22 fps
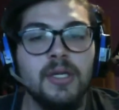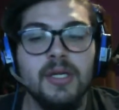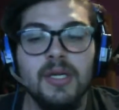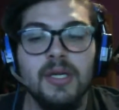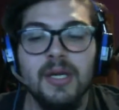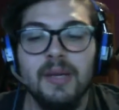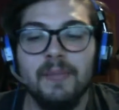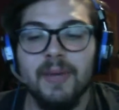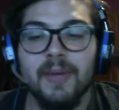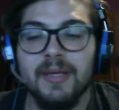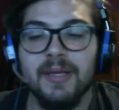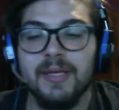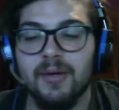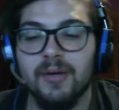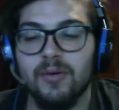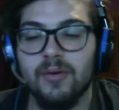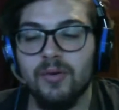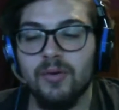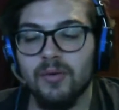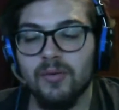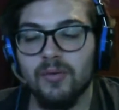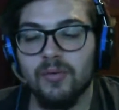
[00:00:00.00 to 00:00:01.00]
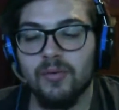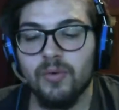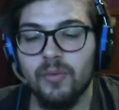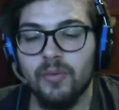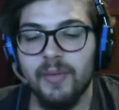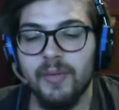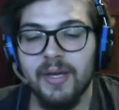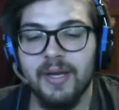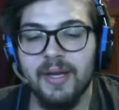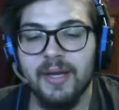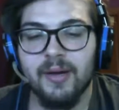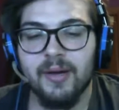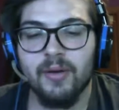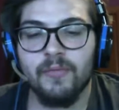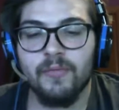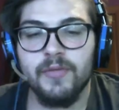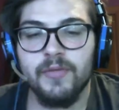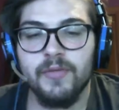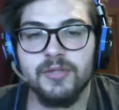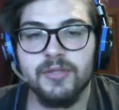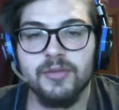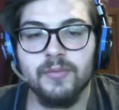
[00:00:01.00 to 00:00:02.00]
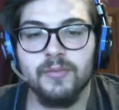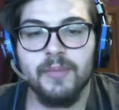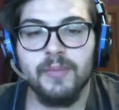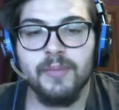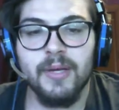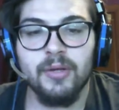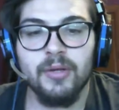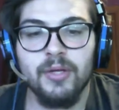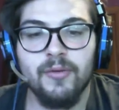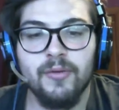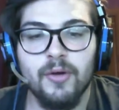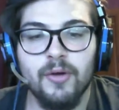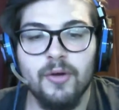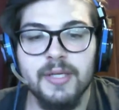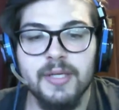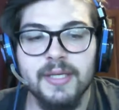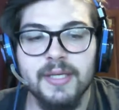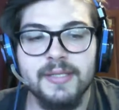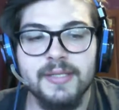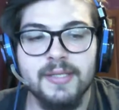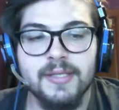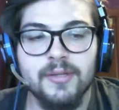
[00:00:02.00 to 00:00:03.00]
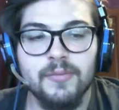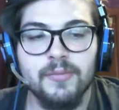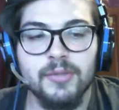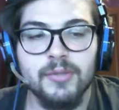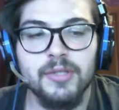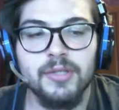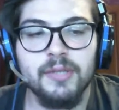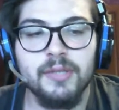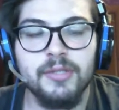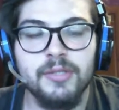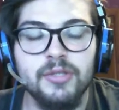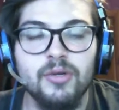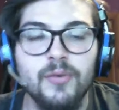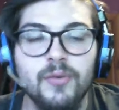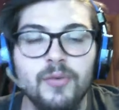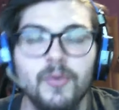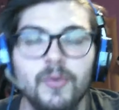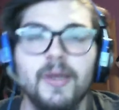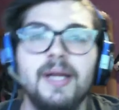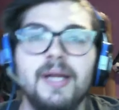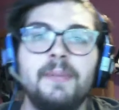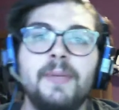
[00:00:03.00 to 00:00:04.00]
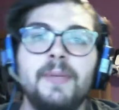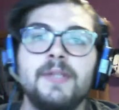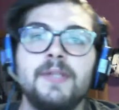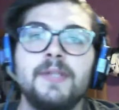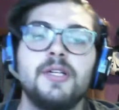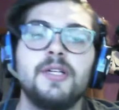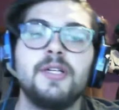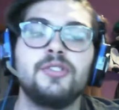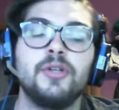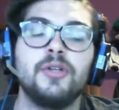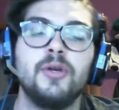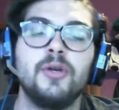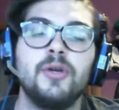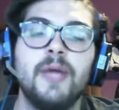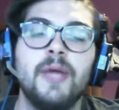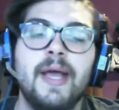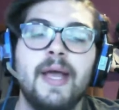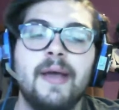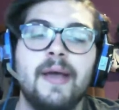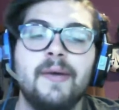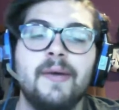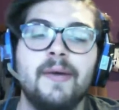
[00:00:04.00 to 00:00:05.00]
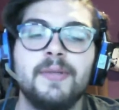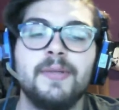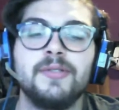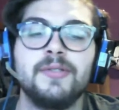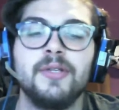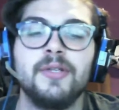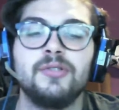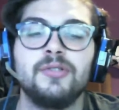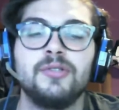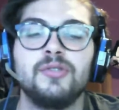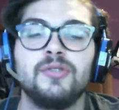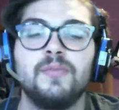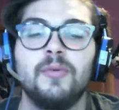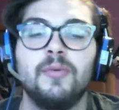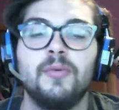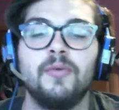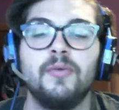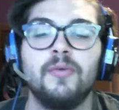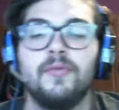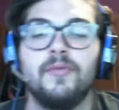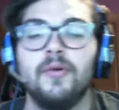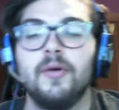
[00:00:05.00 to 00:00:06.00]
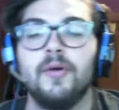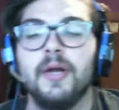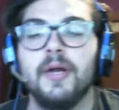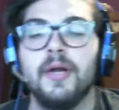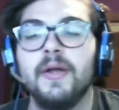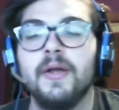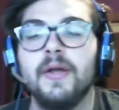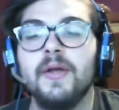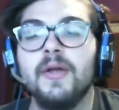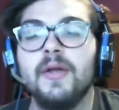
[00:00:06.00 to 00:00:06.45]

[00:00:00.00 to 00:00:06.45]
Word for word: ma da come ho visto un paio di volte che si è comportato amico, comunque il personaggio che lui è è un personaggio sbruffone.